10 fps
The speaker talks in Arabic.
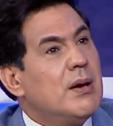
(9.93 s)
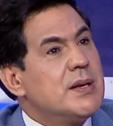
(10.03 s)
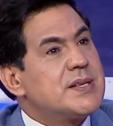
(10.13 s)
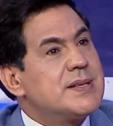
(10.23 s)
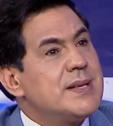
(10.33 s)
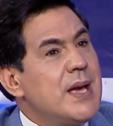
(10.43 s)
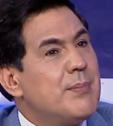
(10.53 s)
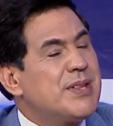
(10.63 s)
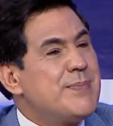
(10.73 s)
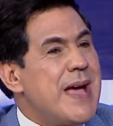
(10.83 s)
السنة
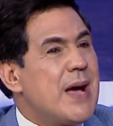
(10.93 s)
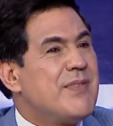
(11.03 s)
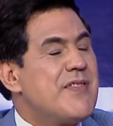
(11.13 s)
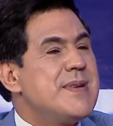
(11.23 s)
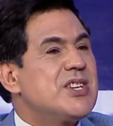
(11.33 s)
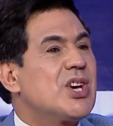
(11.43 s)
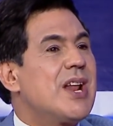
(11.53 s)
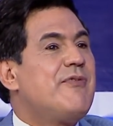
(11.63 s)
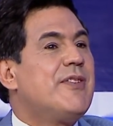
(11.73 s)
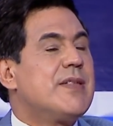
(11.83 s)
بالطبيعة ما فماش
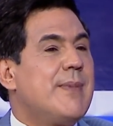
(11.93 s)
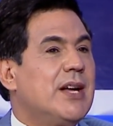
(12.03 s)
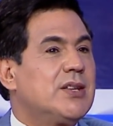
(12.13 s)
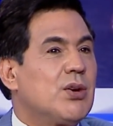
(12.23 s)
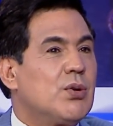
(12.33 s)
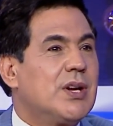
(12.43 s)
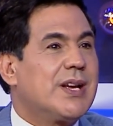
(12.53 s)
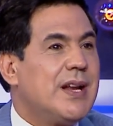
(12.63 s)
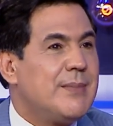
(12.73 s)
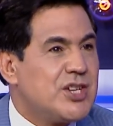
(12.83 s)
رفض معناتها يقول
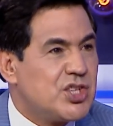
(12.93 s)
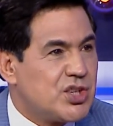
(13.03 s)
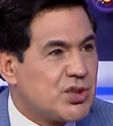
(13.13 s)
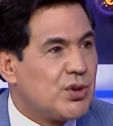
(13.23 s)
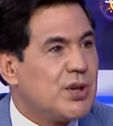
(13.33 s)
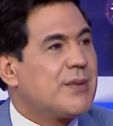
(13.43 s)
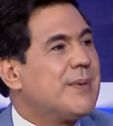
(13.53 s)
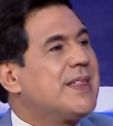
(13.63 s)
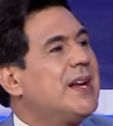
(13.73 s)
لك لا ما نجيش يقول لك ربع